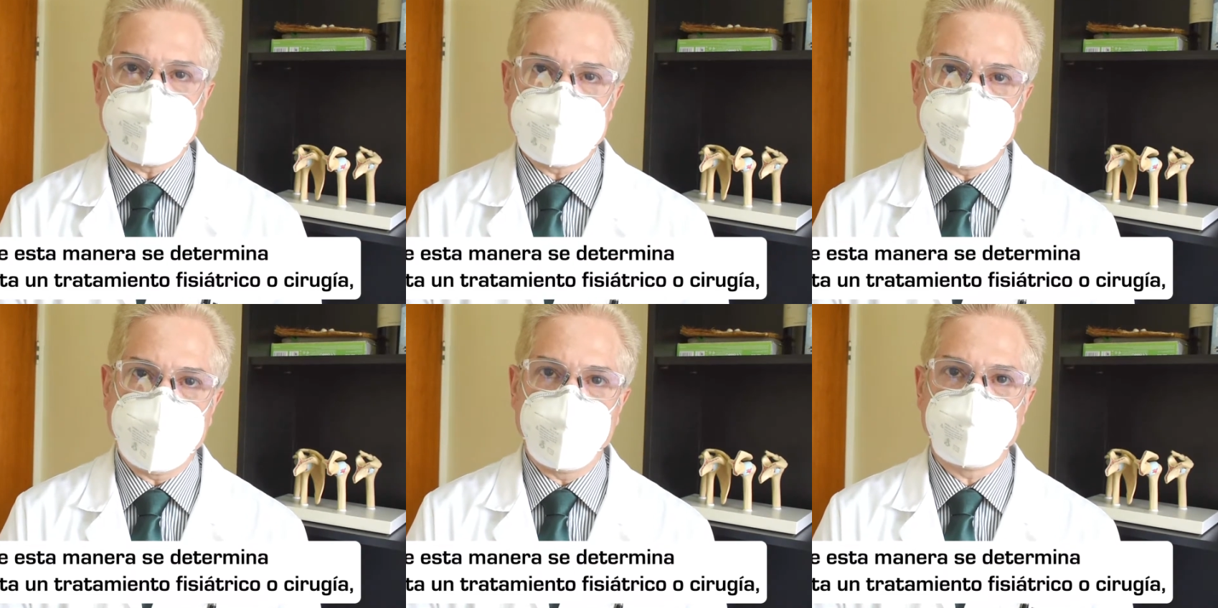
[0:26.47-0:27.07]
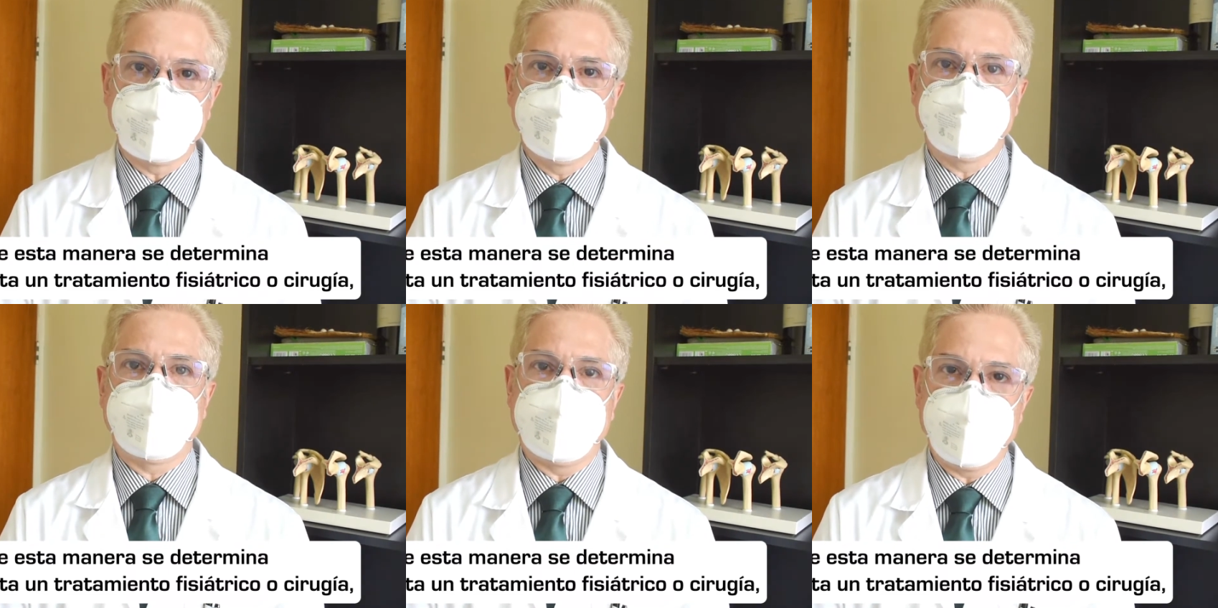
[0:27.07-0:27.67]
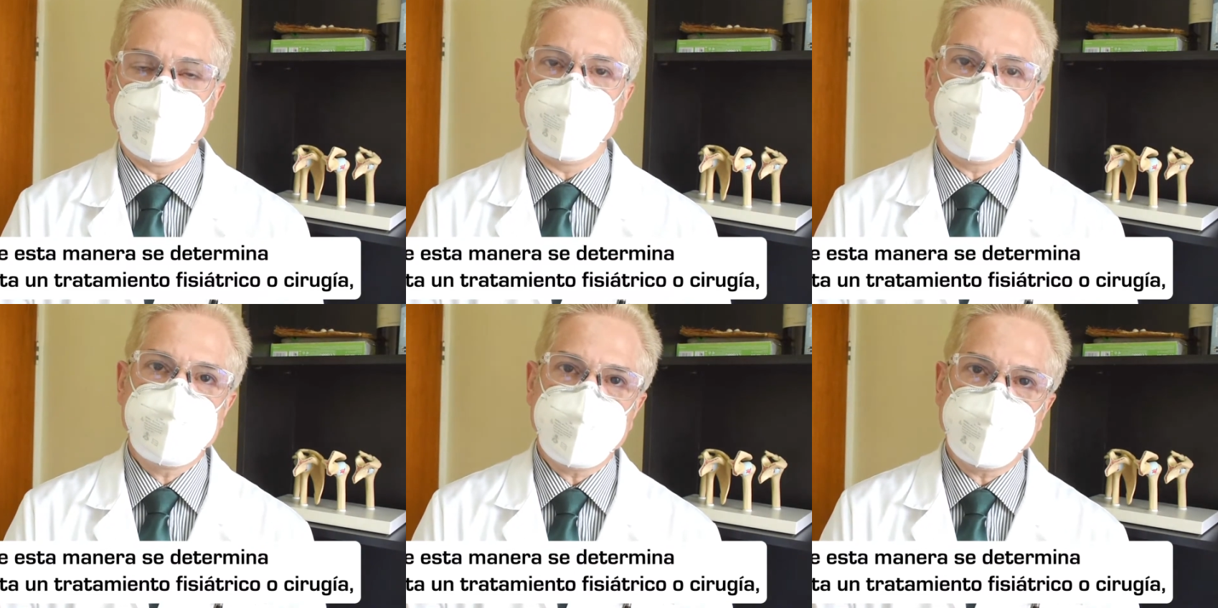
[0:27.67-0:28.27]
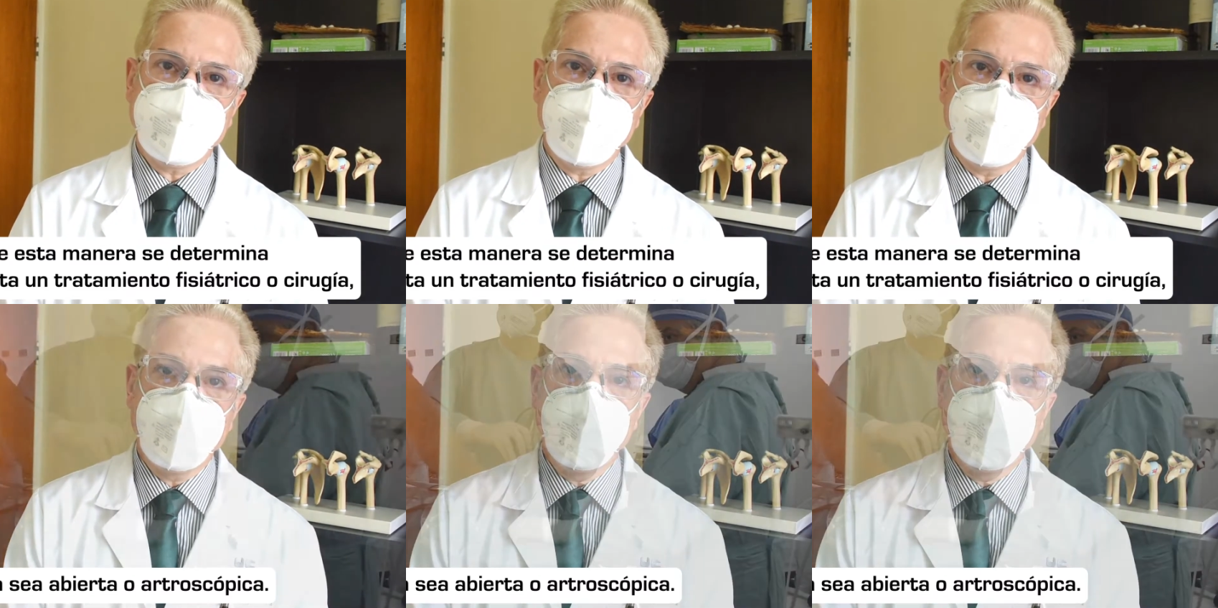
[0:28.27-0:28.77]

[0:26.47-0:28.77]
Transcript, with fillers: un tratamiento fisiátrico o cirugía,